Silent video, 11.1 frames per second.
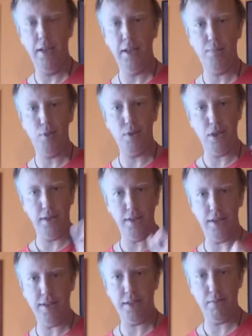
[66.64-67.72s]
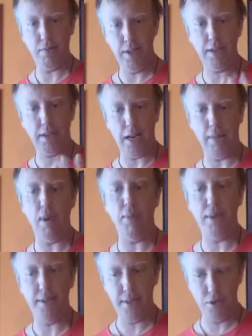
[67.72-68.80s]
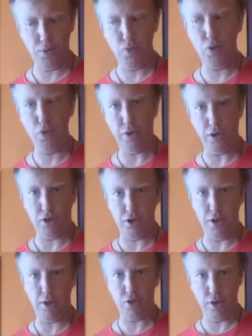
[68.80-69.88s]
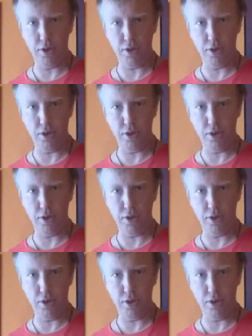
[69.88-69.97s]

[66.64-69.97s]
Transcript: Das bedeutet, dass ich kameramäßig erstmal gut darstelle